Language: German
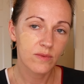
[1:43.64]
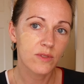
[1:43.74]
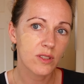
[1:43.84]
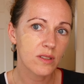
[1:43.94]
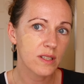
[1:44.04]

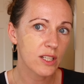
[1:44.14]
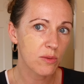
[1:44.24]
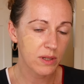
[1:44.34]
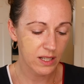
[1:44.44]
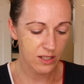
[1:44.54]
Na, ich
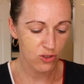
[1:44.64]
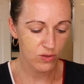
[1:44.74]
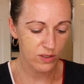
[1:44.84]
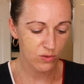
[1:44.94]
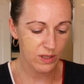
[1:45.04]
glaube, man kann das
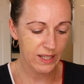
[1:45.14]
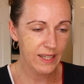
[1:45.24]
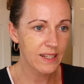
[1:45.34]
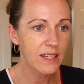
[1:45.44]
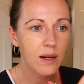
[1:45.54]
schon ganz gut
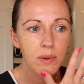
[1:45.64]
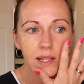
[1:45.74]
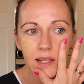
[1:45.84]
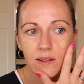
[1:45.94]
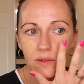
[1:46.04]
erkennen, aber ich